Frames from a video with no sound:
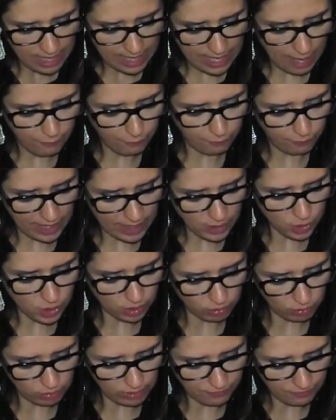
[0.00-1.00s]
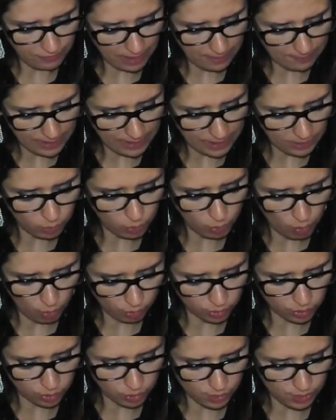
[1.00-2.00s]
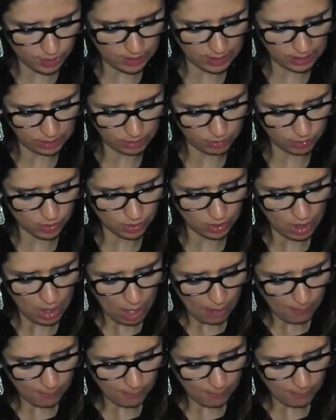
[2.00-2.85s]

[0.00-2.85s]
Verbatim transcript: é a flecha do livramento contra os sírios,